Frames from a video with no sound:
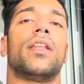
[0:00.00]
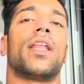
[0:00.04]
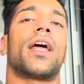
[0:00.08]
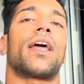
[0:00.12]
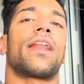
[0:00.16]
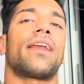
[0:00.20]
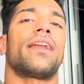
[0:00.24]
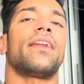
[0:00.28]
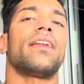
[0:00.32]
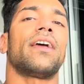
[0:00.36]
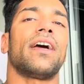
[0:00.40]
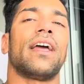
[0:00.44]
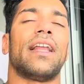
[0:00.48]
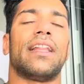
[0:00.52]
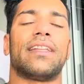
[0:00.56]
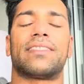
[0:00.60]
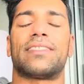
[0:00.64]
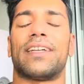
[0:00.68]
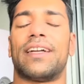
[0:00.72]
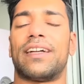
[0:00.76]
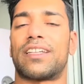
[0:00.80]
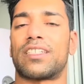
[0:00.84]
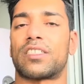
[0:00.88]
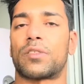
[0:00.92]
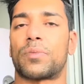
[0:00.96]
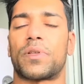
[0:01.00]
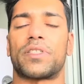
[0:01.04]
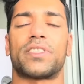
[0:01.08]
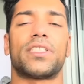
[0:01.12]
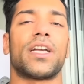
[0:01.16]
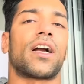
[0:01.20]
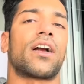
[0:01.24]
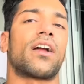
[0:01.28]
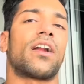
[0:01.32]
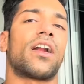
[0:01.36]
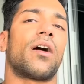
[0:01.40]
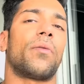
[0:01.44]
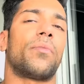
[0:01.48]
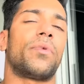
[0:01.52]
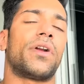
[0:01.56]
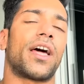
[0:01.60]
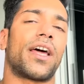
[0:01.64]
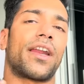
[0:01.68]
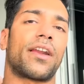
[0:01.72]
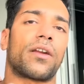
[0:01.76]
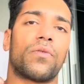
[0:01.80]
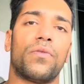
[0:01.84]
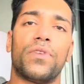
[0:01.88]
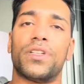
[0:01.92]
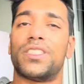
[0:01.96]
नारायणा हेल्थ सेंटर्स पर जाकर आप
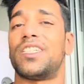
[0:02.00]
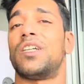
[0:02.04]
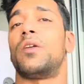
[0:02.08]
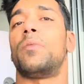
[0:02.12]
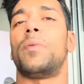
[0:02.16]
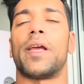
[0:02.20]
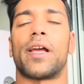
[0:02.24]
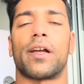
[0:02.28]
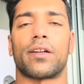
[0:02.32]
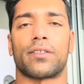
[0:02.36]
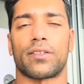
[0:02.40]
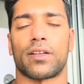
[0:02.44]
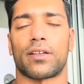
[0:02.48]
डायरेक्ट विजिट भी कर